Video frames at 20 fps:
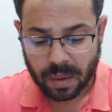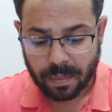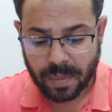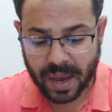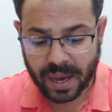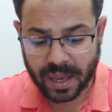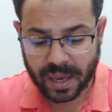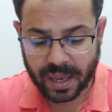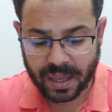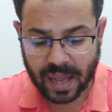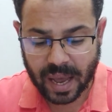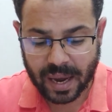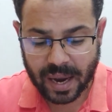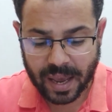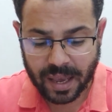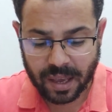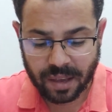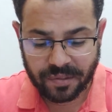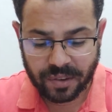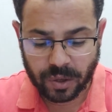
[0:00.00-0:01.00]
باجي كده
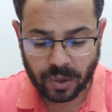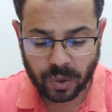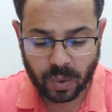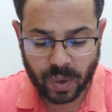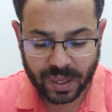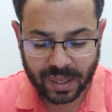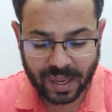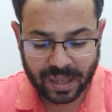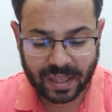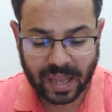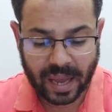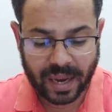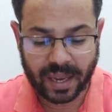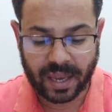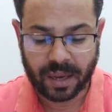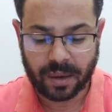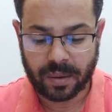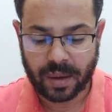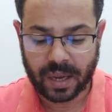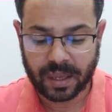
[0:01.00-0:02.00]
على اي فيديو واضغط
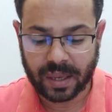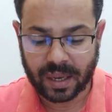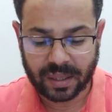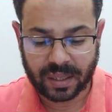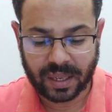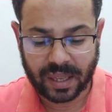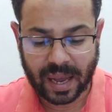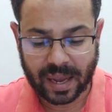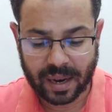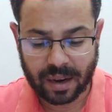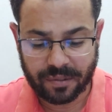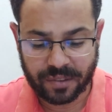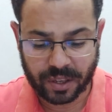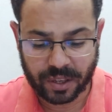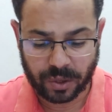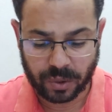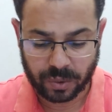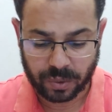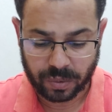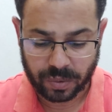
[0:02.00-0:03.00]
عليه اضغط كده على
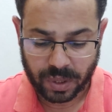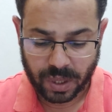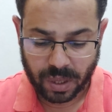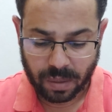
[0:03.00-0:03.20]
الفيديو